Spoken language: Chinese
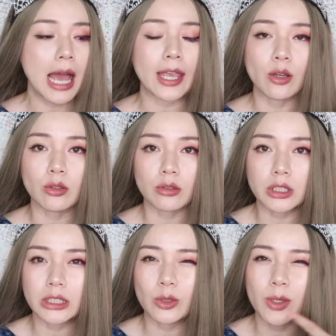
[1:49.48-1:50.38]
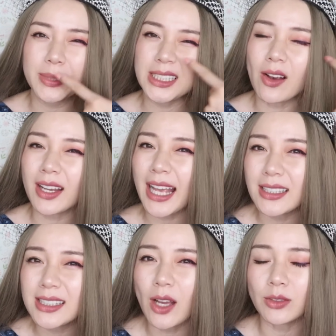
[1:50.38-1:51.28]
还有可能会比较
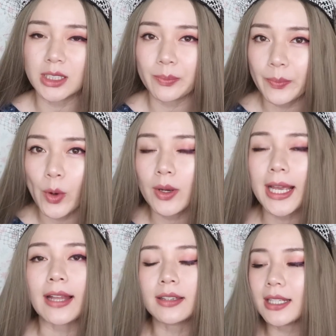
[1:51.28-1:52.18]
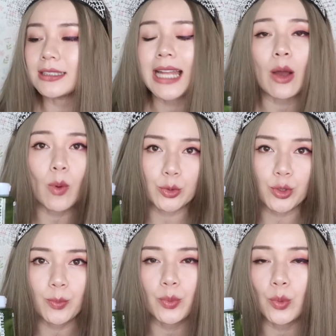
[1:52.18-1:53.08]
干燥紧绷感。但是它完
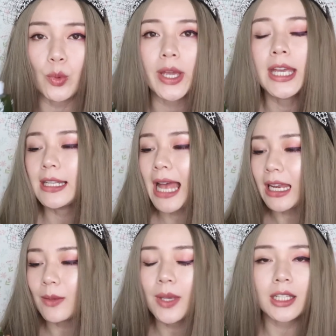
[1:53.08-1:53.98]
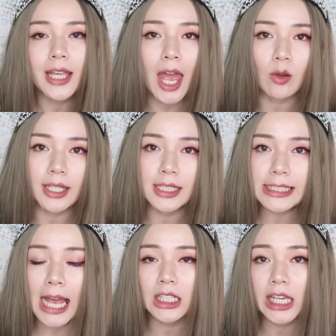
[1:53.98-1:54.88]
全不会。它里面呢还有
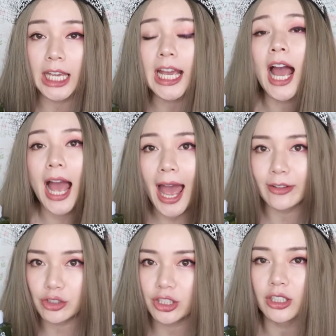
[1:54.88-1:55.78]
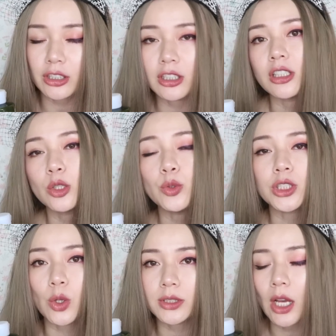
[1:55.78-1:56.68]
添加了可以抗暗沉的绿
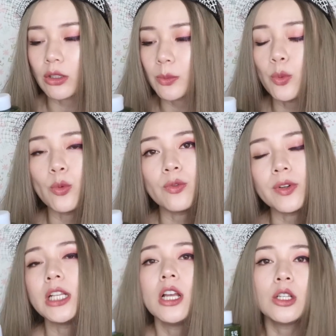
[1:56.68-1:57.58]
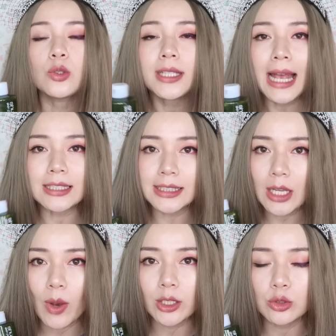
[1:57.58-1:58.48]
球藻的部分，所以它
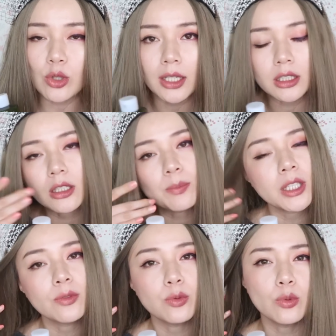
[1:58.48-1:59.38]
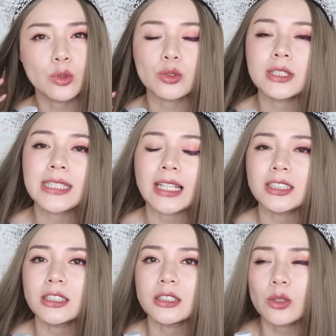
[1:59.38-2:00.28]
卸完妆的皮肤，我觉得像
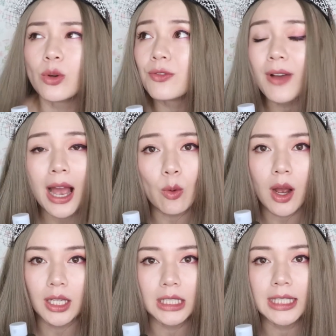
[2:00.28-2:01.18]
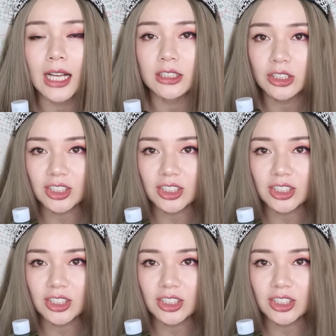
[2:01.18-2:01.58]
是会发光一样，是